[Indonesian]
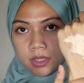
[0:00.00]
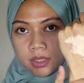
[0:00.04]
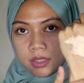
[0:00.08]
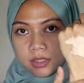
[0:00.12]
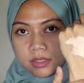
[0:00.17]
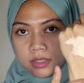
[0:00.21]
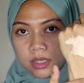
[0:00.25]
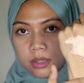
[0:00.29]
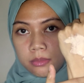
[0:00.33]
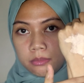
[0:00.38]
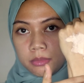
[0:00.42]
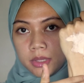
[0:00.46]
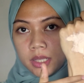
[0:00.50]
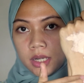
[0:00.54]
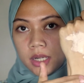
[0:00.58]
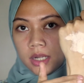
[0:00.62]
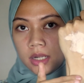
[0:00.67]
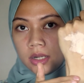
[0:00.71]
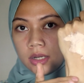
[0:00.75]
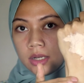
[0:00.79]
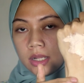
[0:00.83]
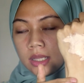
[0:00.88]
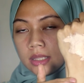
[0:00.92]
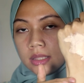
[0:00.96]
sambil
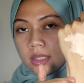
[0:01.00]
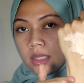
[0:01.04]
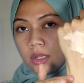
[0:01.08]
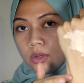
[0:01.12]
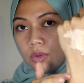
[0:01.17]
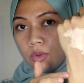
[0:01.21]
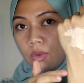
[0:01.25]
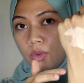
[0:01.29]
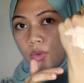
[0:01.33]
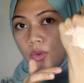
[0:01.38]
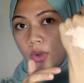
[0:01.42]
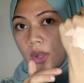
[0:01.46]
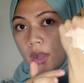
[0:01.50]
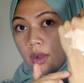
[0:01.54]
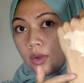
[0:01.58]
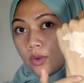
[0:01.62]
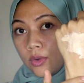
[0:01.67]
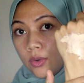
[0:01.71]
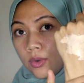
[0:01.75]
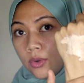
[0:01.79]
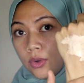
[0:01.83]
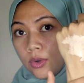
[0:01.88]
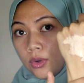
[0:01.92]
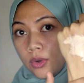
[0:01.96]
nanti nunggu
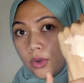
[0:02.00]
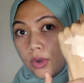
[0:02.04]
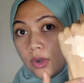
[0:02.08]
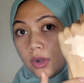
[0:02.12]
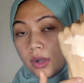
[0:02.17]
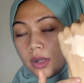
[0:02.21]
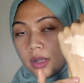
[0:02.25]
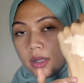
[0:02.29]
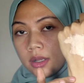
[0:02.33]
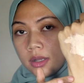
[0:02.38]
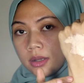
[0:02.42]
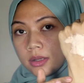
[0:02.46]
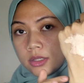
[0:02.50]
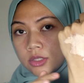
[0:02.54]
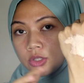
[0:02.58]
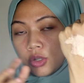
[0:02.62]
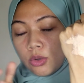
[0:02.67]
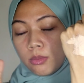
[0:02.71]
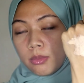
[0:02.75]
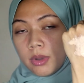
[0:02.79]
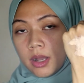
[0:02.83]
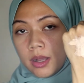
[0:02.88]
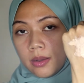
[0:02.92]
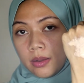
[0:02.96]
aku
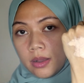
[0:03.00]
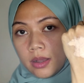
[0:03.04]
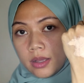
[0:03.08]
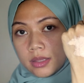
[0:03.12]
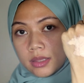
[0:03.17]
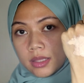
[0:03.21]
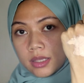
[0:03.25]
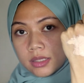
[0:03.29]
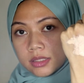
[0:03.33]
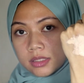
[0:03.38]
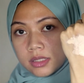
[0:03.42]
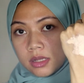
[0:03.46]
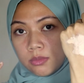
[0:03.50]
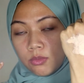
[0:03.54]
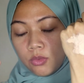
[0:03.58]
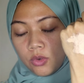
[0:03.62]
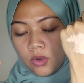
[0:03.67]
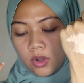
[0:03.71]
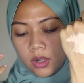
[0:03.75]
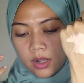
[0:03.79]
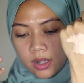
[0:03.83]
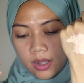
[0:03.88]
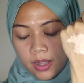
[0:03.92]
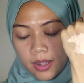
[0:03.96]
coba tes di
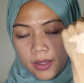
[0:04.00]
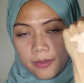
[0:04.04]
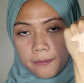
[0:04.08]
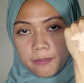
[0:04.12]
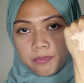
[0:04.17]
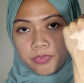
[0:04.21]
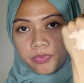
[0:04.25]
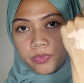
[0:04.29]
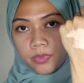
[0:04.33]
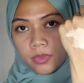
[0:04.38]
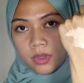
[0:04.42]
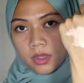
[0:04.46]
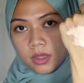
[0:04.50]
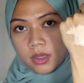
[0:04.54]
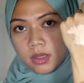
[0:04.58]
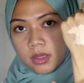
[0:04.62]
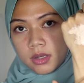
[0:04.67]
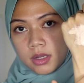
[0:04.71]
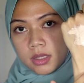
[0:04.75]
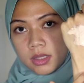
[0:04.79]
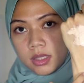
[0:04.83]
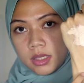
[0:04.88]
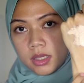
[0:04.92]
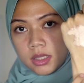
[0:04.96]
muka
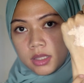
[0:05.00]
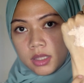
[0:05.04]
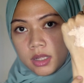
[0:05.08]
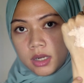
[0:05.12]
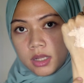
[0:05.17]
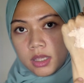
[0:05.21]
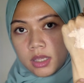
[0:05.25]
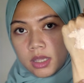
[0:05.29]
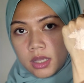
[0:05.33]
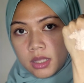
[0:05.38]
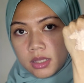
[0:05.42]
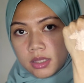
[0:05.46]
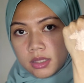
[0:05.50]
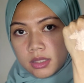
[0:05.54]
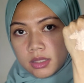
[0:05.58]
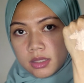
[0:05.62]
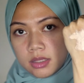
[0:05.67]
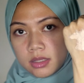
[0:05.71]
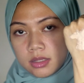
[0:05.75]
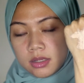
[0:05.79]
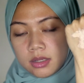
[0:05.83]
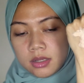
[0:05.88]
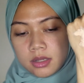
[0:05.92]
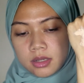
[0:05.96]
nanti kita lihat
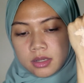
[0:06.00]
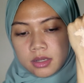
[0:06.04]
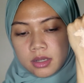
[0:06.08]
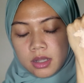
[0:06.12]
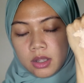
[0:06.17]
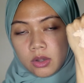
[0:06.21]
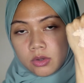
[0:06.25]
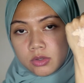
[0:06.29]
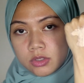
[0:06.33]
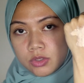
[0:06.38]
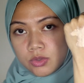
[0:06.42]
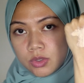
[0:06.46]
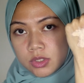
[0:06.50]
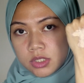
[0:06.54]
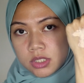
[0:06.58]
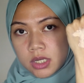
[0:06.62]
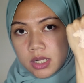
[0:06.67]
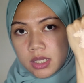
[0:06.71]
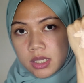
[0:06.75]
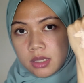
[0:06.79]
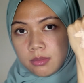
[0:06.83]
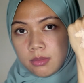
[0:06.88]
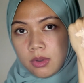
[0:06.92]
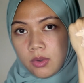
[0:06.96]
uh, aku swatch
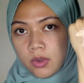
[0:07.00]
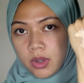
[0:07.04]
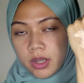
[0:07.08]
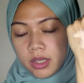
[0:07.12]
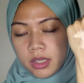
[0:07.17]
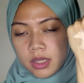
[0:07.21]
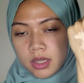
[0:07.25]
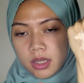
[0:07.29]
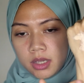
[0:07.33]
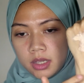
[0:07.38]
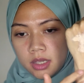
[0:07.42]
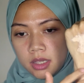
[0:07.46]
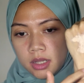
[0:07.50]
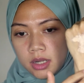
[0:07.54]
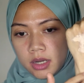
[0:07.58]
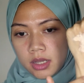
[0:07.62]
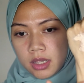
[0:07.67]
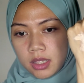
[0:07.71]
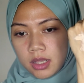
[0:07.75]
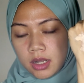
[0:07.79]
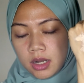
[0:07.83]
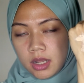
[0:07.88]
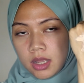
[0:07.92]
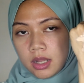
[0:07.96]
lagi bawahnya
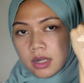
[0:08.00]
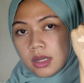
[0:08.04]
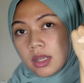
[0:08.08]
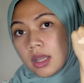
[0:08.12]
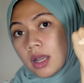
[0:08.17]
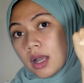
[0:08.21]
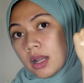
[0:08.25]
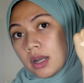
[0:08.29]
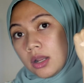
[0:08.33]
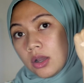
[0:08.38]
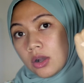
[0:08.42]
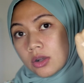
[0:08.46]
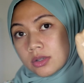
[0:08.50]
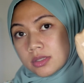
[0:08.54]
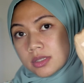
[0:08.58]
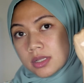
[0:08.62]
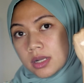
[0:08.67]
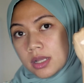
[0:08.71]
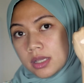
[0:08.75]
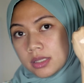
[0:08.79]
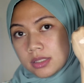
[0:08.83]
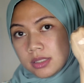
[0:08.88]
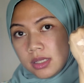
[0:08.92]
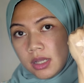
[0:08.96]
kira-kira dia ada
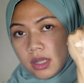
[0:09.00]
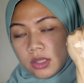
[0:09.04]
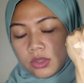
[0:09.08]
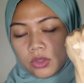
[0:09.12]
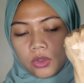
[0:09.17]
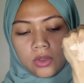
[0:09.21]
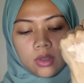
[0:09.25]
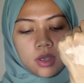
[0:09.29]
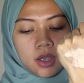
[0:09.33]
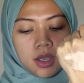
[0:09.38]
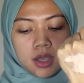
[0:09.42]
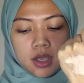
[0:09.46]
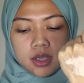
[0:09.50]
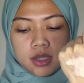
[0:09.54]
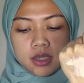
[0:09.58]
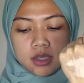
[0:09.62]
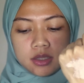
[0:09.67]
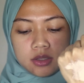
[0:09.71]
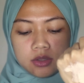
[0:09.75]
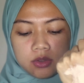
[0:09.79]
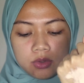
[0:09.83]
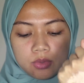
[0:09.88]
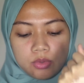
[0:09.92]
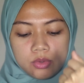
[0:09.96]
oxidize-nya atau enggak
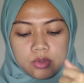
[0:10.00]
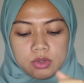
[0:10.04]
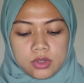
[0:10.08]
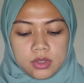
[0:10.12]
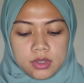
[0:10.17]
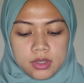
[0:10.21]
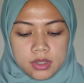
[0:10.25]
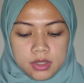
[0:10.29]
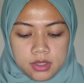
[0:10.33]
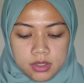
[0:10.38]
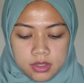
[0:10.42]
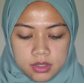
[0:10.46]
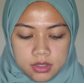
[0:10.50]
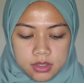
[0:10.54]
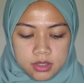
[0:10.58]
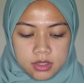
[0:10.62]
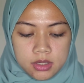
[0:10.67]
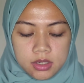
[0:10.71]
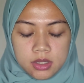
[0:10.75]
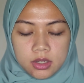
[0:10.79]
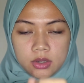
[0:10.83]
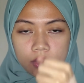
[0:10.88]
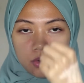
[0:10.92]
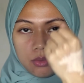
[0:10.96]
gitu
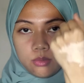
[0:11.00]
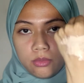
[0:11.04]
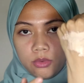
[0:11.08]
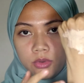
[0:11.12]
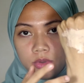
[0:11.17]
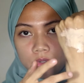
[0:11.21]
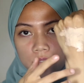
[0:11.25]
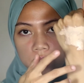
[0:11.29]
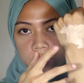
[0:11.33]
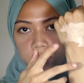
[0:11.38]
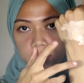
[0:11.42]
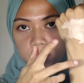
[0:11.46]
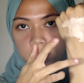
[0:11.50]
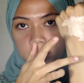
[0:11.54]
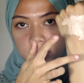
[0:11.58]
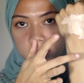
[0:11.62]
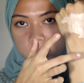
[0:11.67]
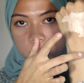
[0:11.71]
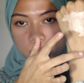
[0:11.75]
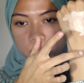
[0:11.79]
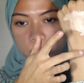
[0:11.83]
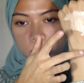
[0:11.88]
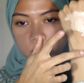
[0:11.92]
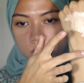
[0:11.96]
ini aku mau coba
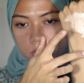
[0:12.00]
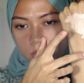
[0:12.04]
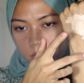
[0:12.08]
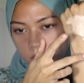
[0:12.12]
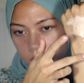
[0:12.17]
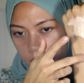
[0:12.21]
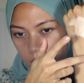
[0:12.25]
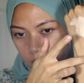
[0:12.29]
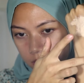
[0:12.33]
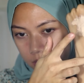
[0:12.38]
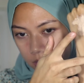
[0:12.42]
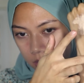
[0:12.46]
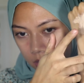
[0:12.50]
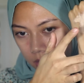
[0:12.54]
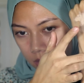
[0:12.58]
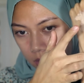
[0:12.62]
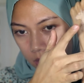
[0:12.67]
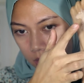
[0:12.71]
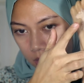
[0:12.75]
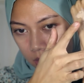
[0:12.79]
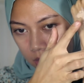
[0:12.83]
swatch di sini ya